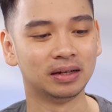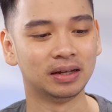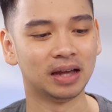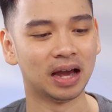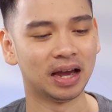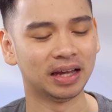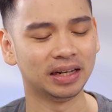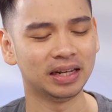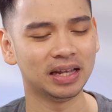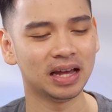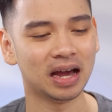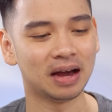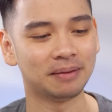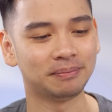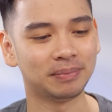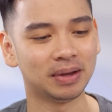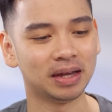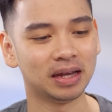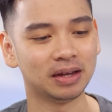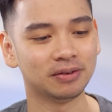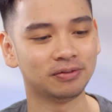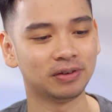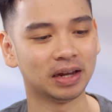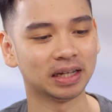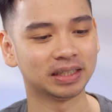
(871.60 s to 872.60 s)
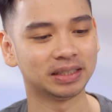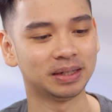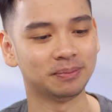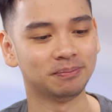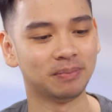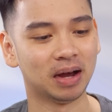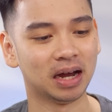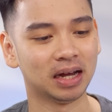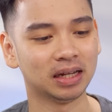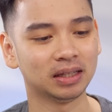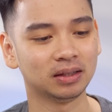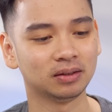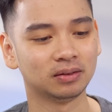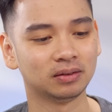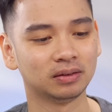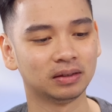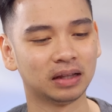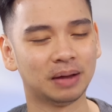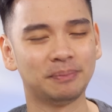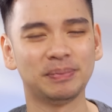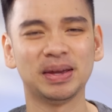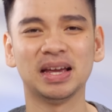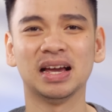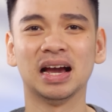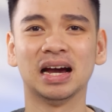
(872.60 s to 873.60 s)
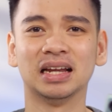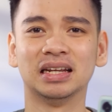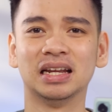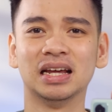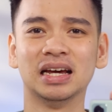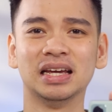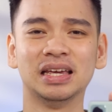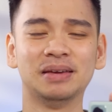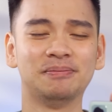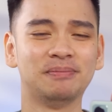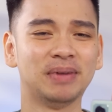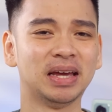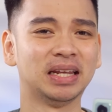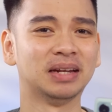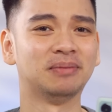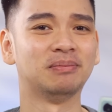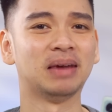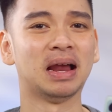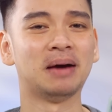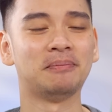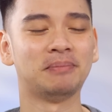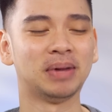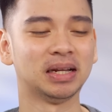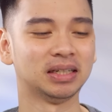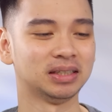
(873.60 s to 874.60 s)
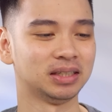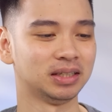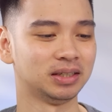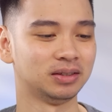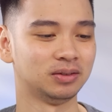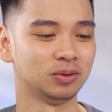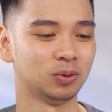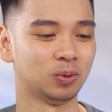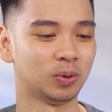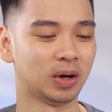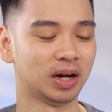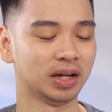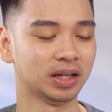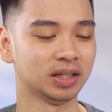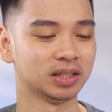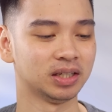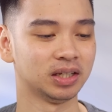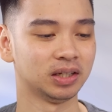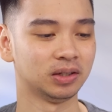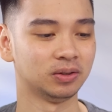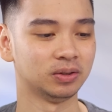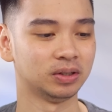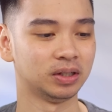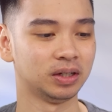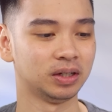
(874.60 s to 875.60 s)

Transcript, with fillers: ya ini HP flagship banget tapi nggak ada IP68 sih kurangnya sih